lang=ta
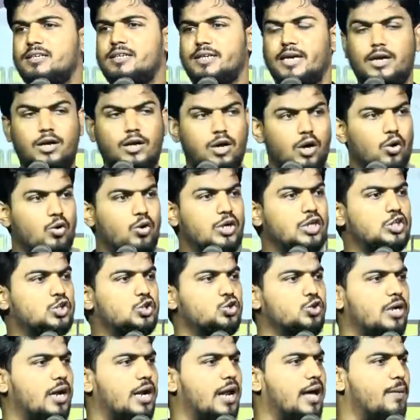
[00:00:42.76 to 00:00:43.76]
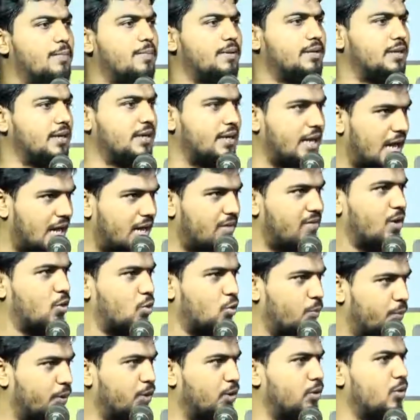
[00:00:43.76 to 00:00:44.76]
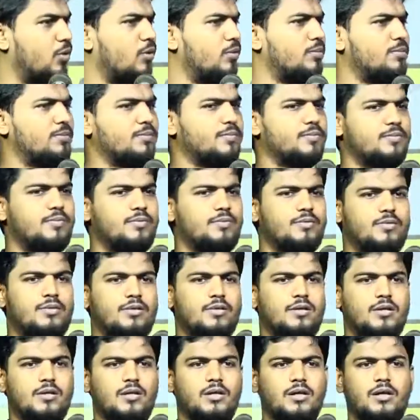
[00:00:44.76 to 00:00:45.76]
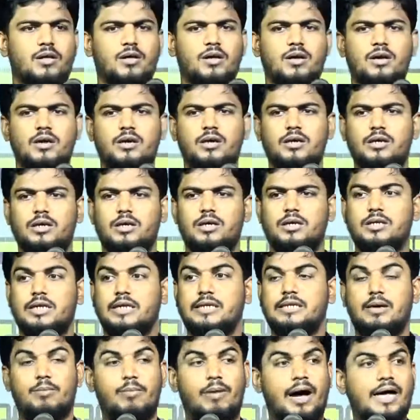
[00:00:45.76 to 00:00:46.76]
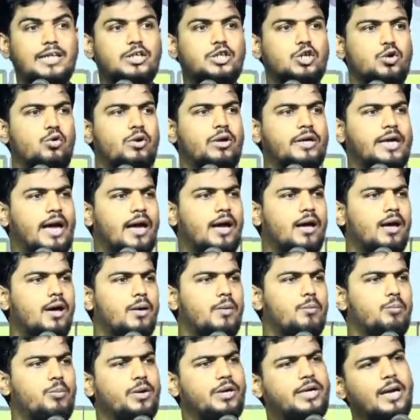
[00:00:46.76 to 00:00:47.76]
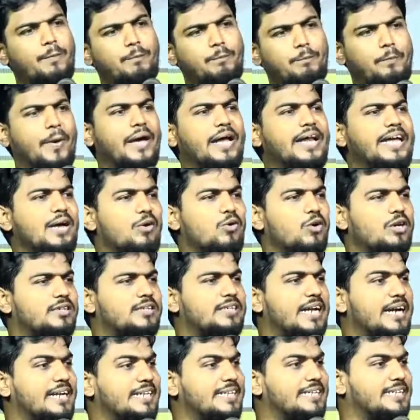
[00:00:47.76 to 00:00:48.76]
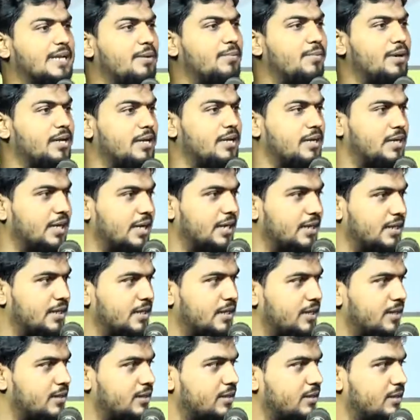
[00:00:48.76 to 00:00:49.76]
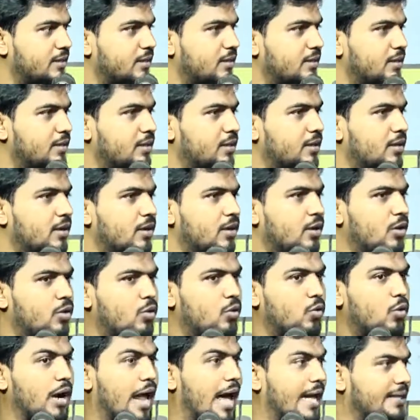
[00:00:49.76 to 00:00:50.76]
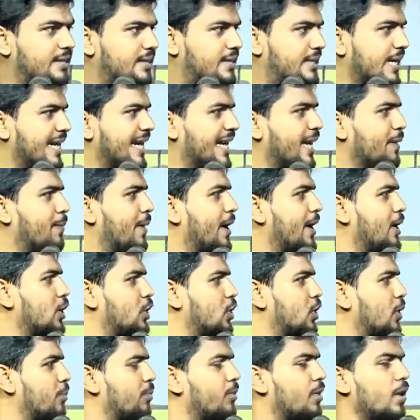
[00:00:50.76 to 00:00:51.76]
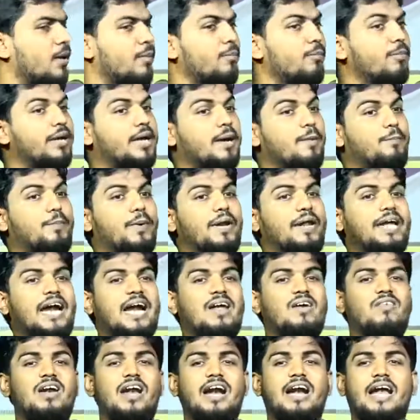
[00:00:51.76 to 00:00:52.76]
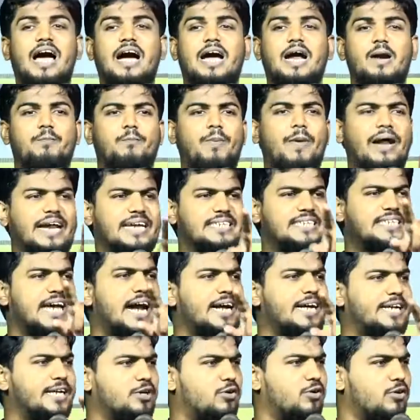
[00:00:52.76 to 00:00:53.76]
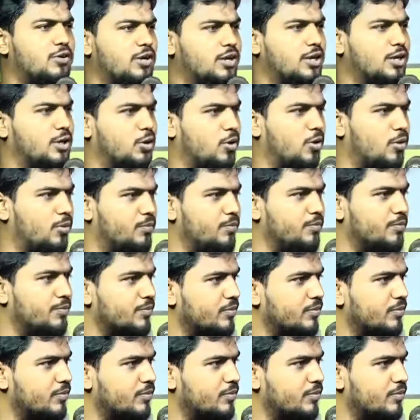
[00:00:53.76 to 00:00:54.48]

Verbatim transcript: எங்களுடைய சுய கூப்பிடுகிறோம் இந்த ஜமாத்தினுடைய மிகப்பெரிய ஒரு தனித்தன்மை இருக்கிறது உங்கள் அத்தனை பேருக்கும் மிகப்பெரிய அளவில் நாங்கள் பறைசாற்றி கொண்டிருக்கிறோம்